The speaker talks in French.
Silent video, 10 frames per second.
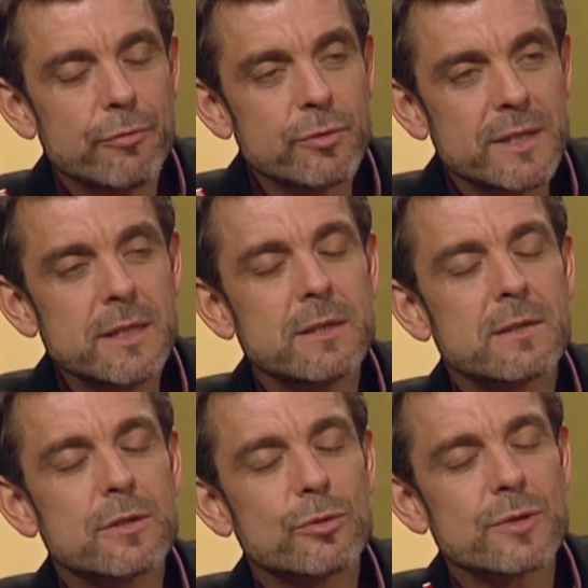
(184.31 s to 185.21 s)
vous
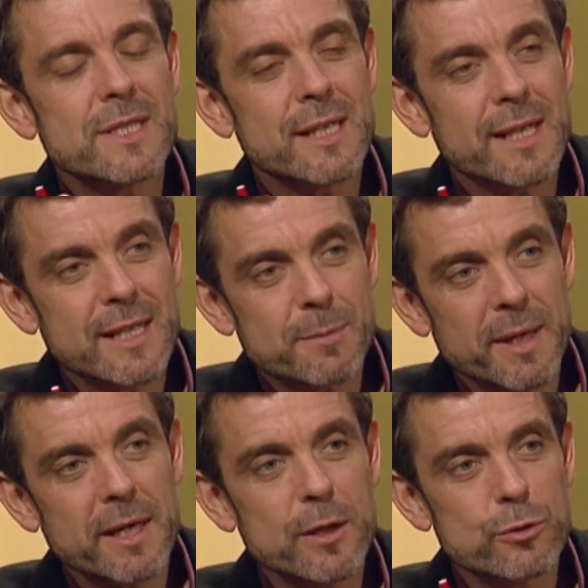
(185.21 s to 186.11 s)
dites que cette
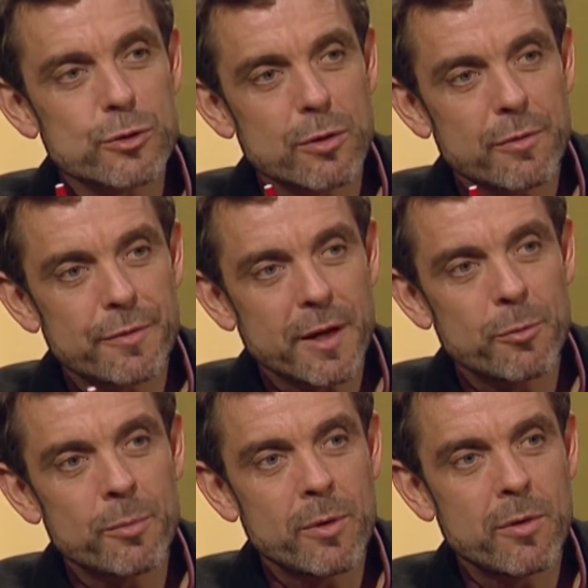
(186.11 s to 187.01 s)
expérience de
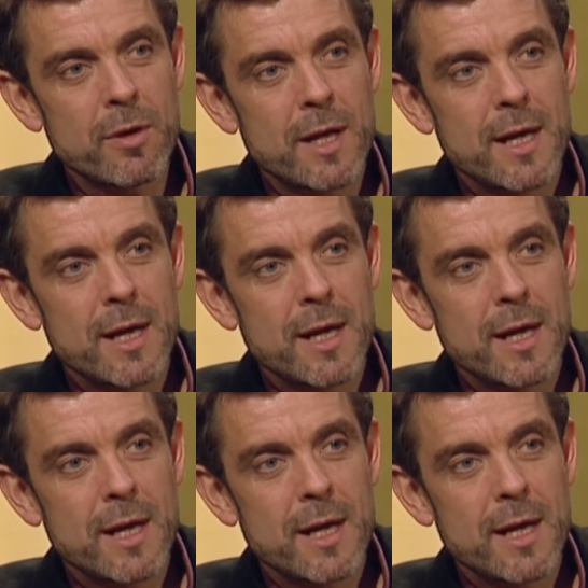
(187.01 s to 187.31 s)
l'enfermement